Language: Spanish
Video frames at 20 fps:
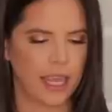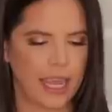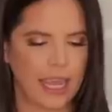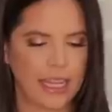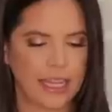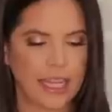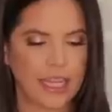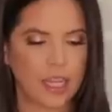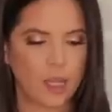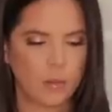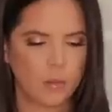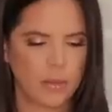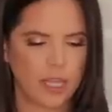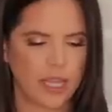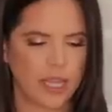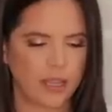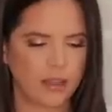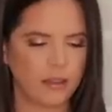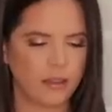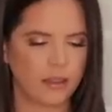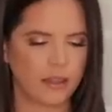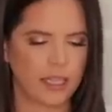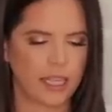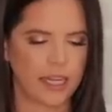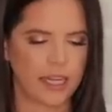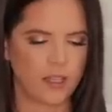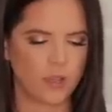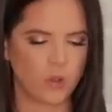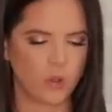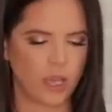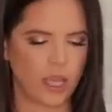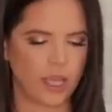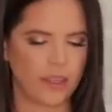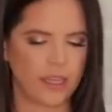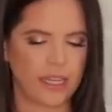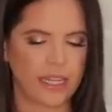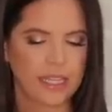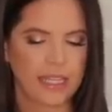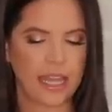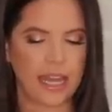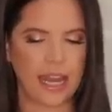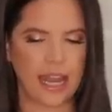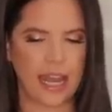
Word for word: Esta también tiene su cadenita